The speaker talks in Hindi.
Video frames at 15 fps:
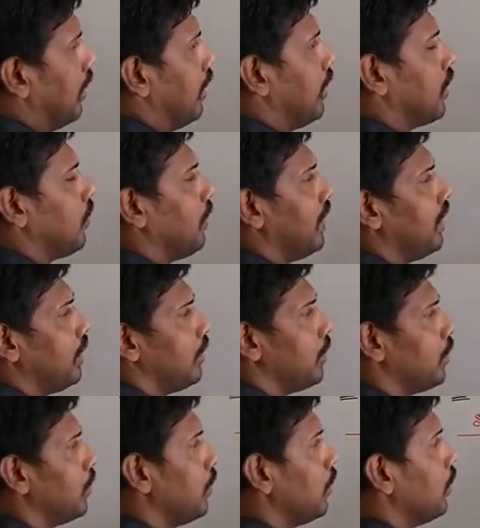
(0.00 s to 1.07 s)
इक्वल
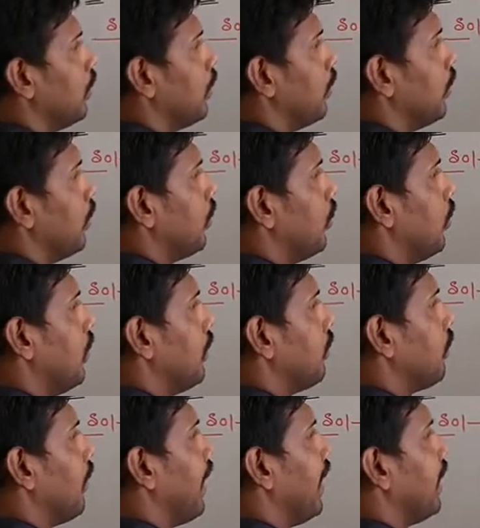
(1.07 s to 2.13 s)
टू रूट
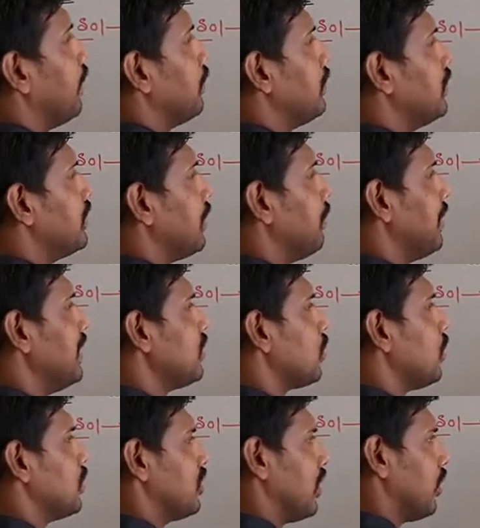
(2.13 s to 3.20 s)
फाइव जब मैं इस
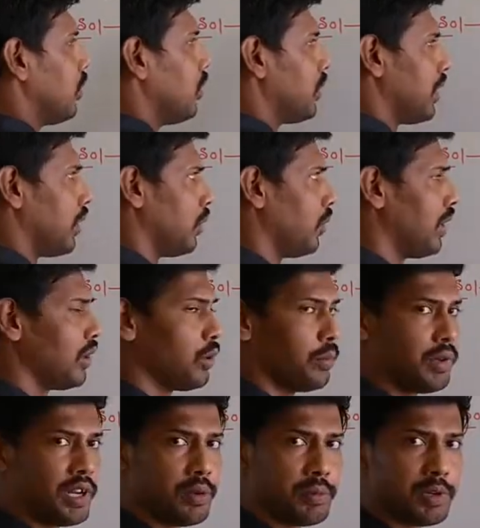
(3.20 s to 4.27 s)
क्वेश्चन को करूँगा तो
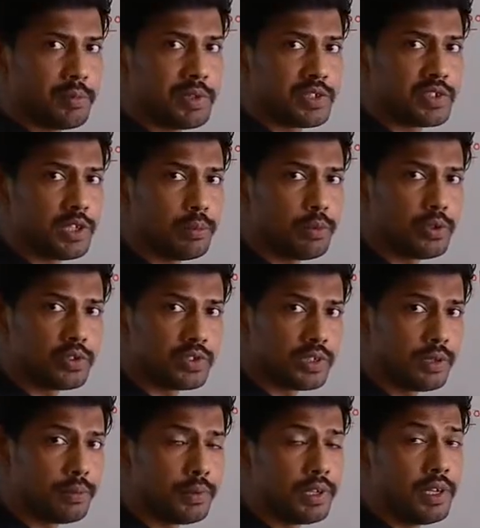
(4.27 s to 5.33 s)
मेरे मन में सिर्फ और
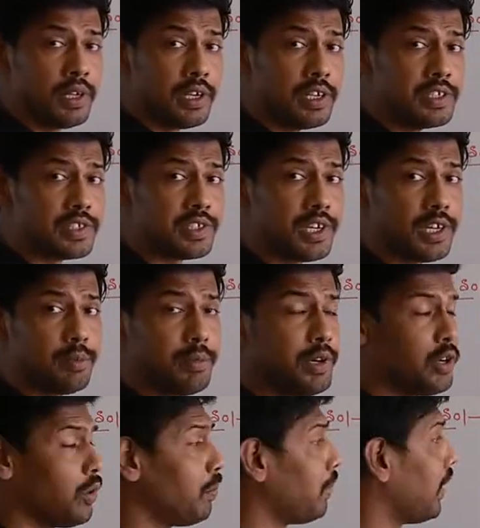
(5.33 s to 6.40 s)
सिर्फ
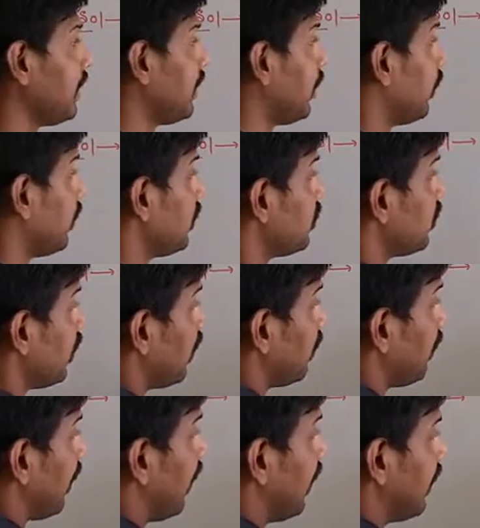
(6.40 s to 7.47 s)
स्टेटमेंट ऑफ पाइथागोरस
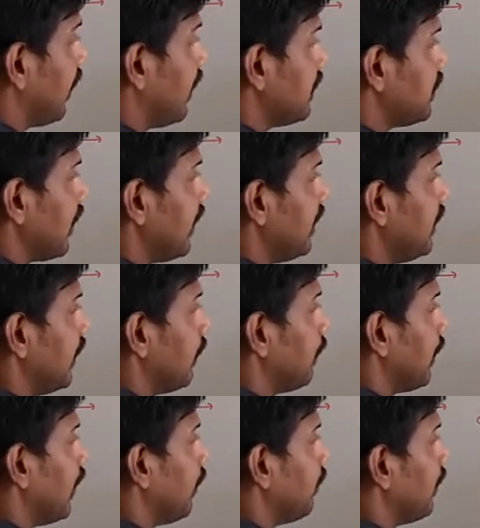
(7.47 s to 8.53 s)
थ्योरम आना चाहिए
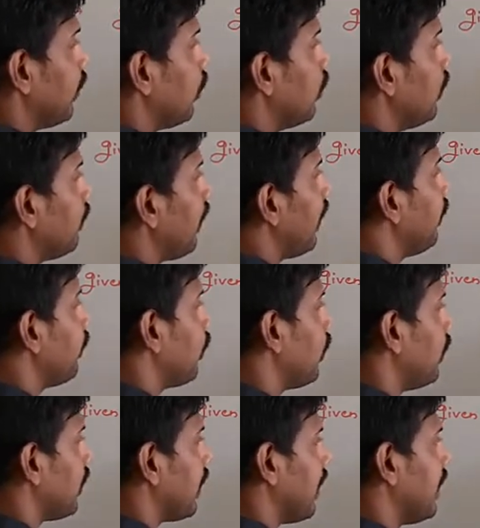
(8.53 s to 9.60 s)
मतलब मैं रूट फाइव
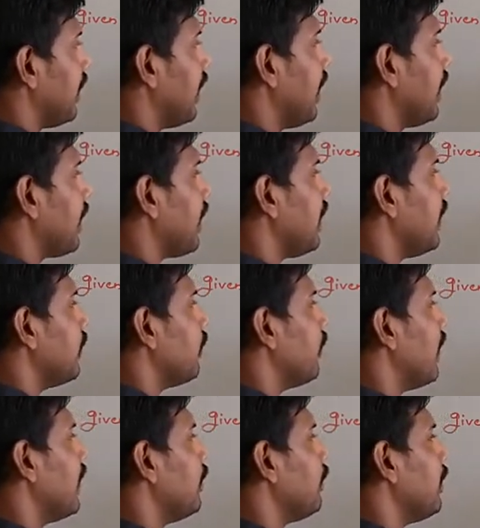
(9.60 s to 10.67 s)
को कहीं ना कहीं
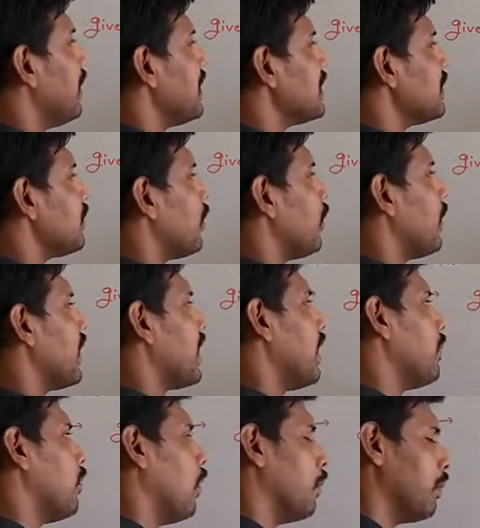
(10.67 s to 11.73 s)
वन प्लस फोर के
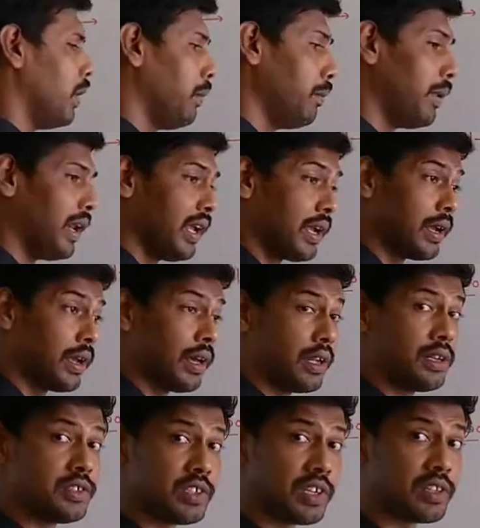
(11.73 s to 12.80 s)
फॉर्म में ब्रेक
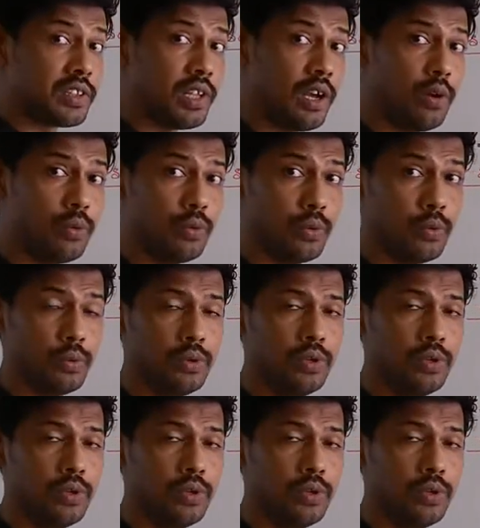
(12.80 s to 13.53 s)
कर सकता हूँ